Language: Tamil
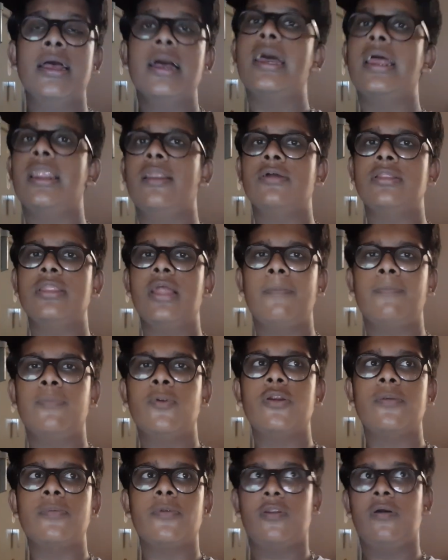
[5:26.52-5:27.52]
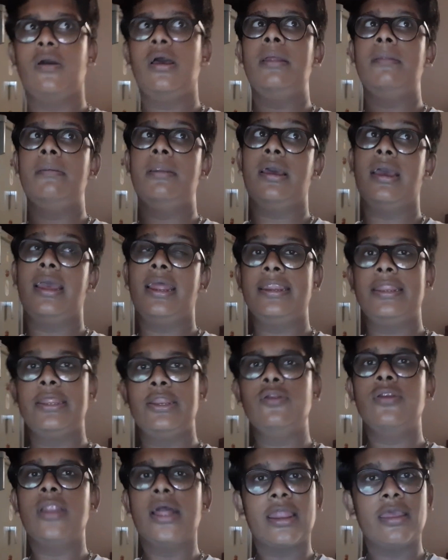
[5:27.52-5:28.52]
அதில் வந்து அப்லோட் பண்ணுவான் அண்ட்
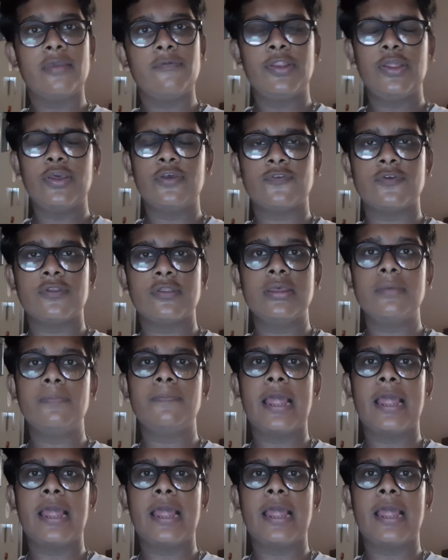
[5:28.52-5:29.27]
இன்னும் நிறைய வீடியோஸ் வந்து